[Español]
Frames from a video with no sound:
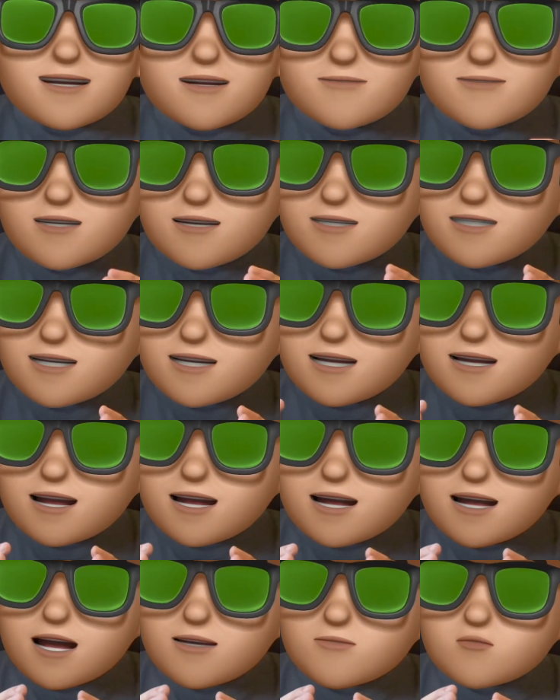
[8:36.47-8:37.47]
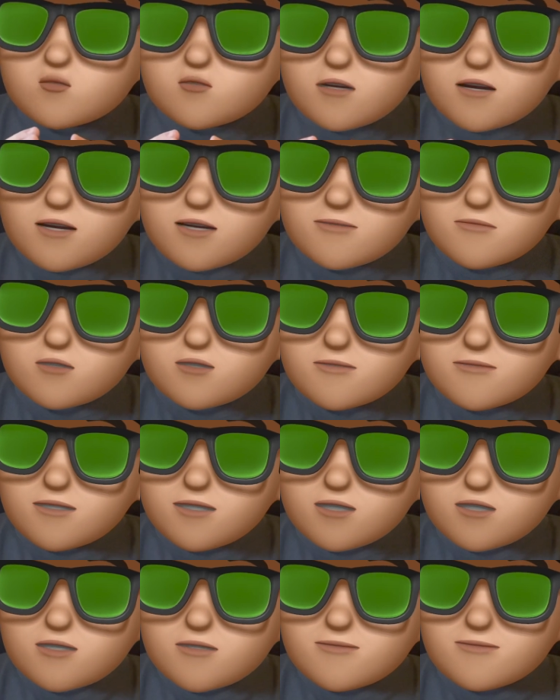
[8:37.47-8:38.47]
También tienes que tener claro tus objetivos de inversión